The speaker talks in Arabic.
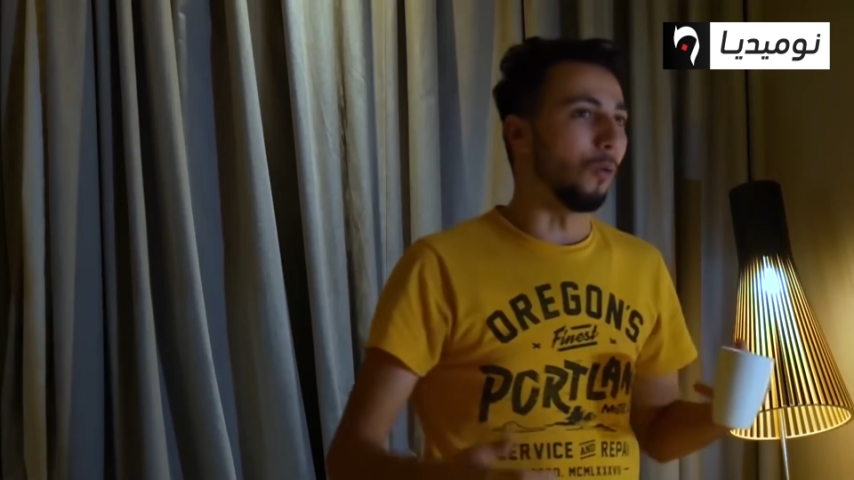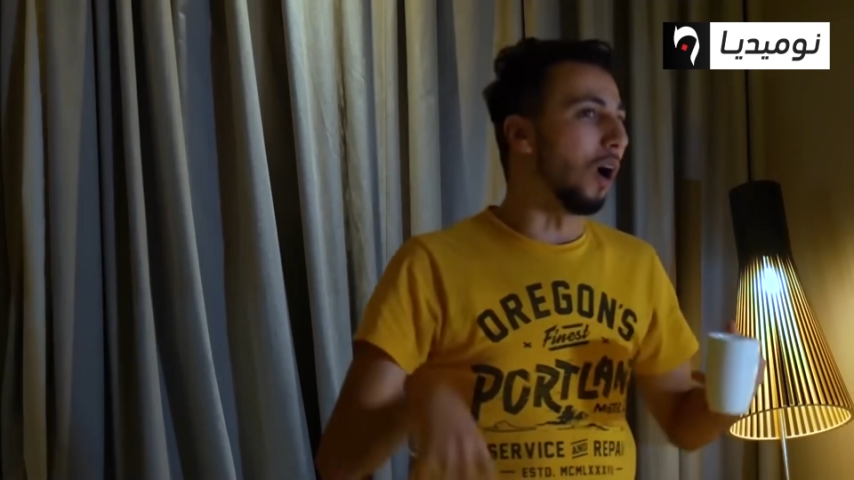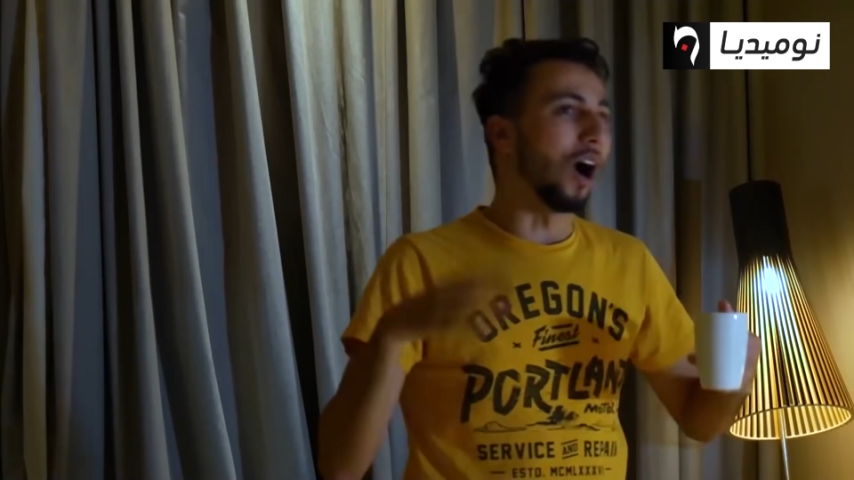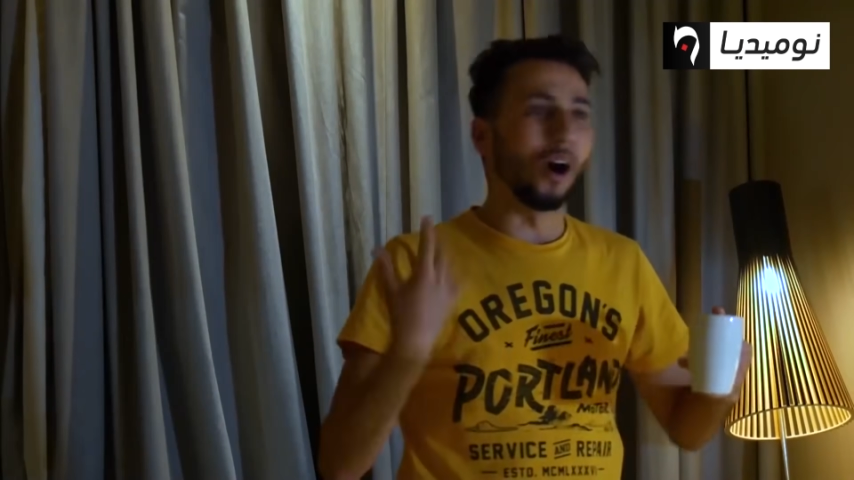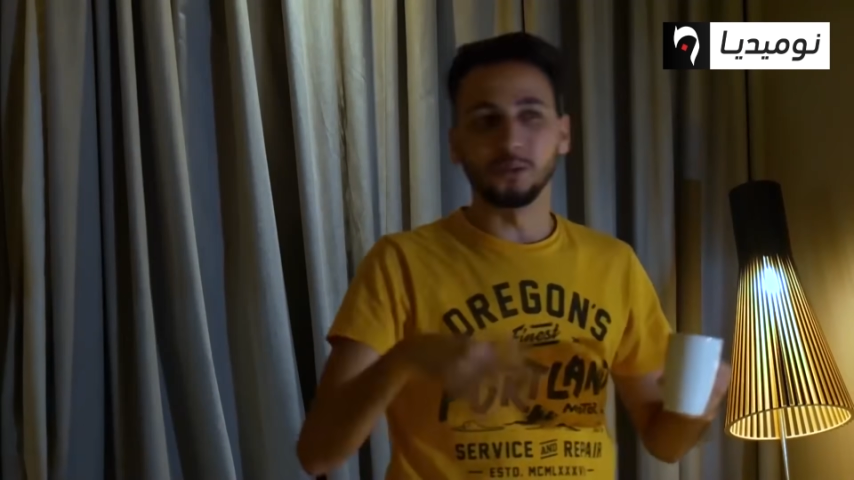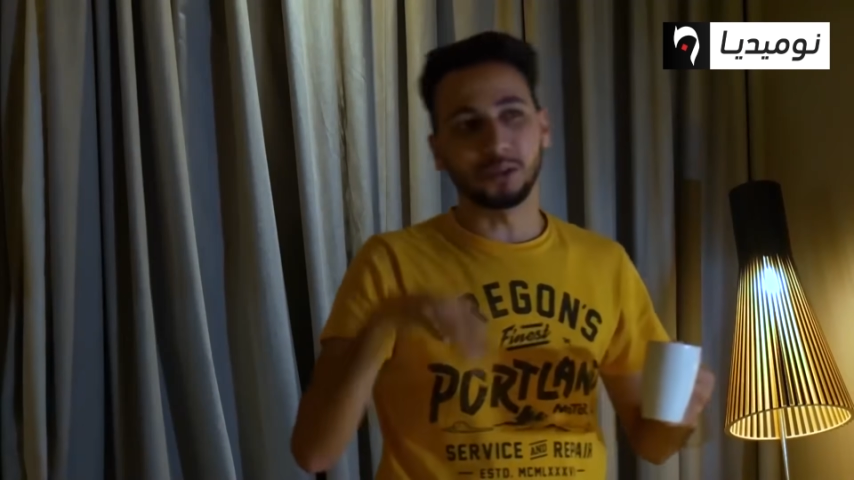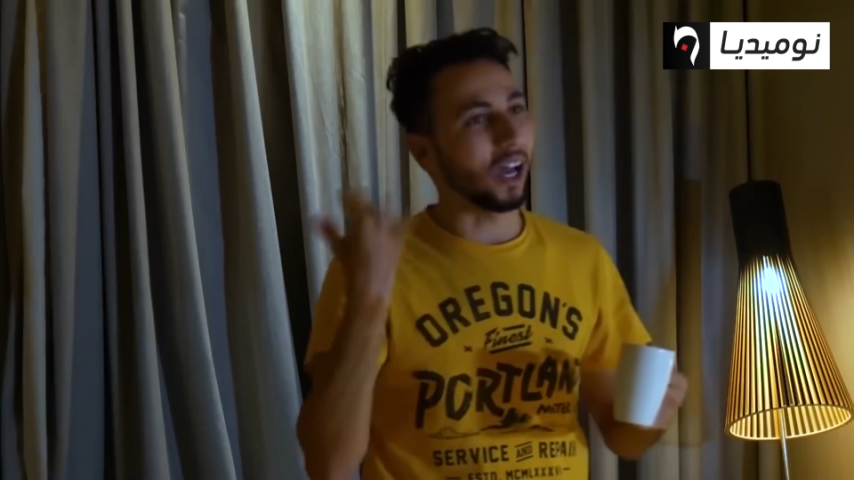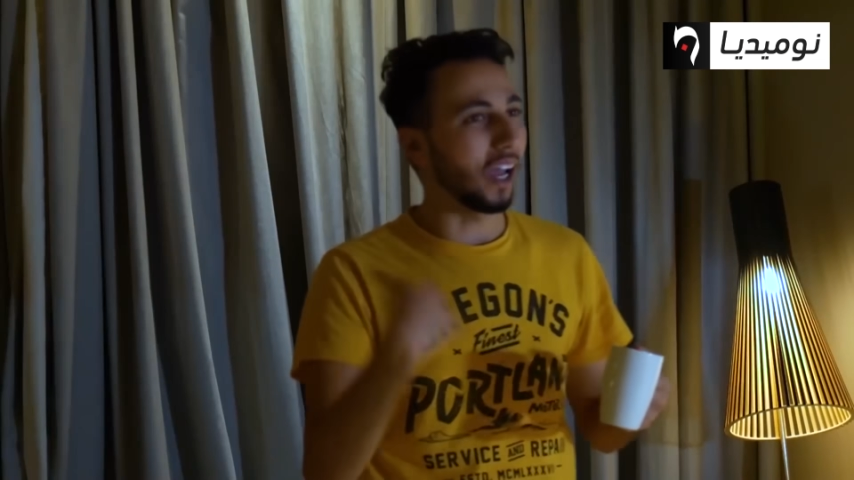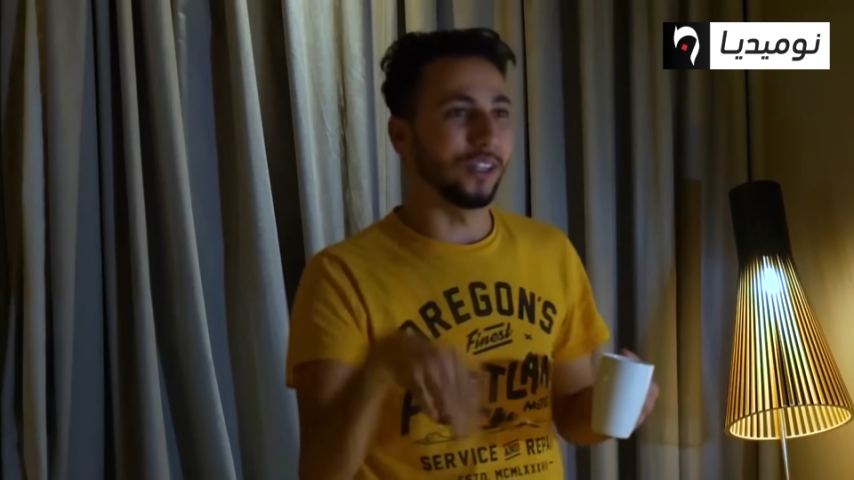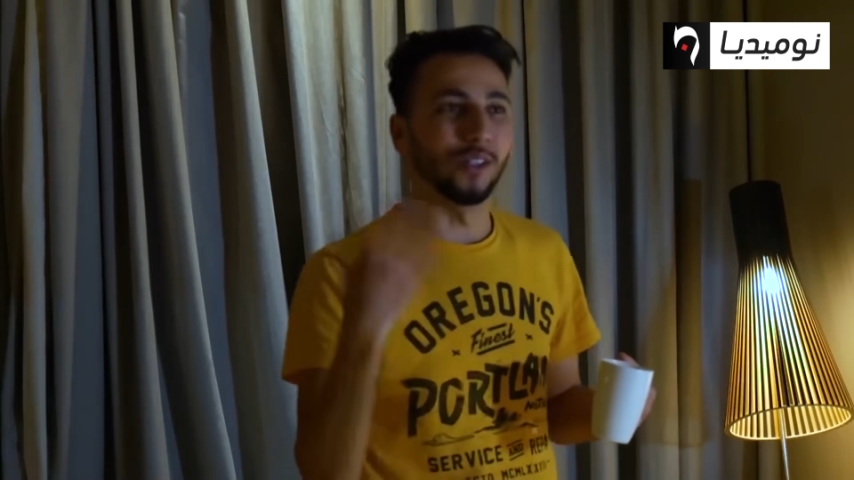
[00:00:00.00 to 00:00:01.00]
واو
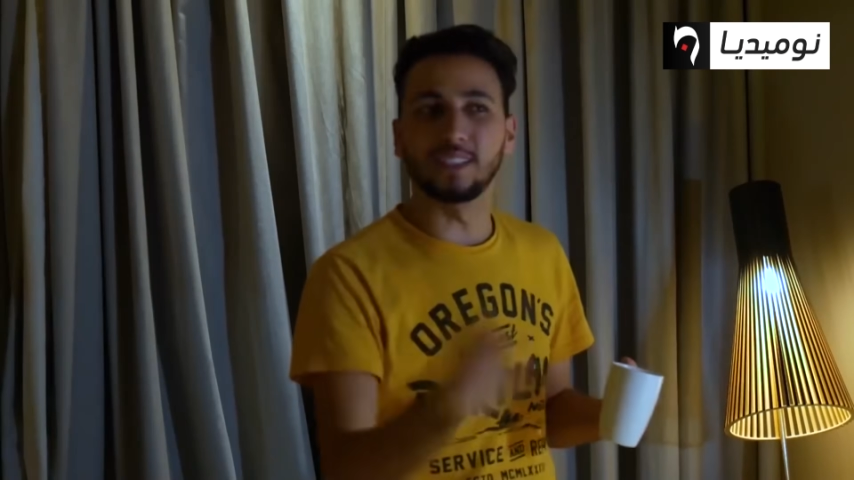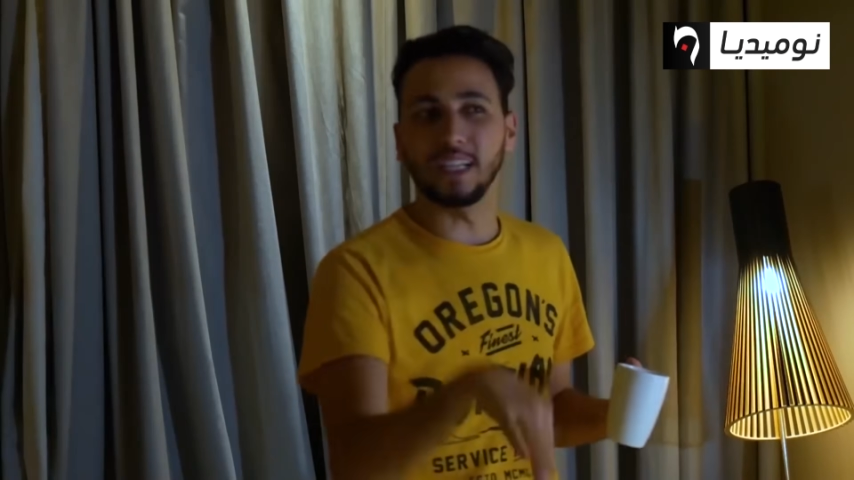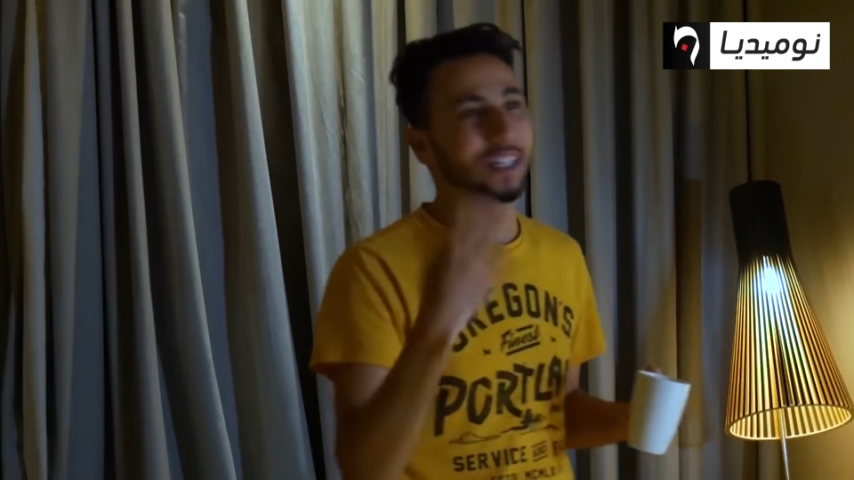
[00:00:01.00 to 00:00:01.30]
التخيل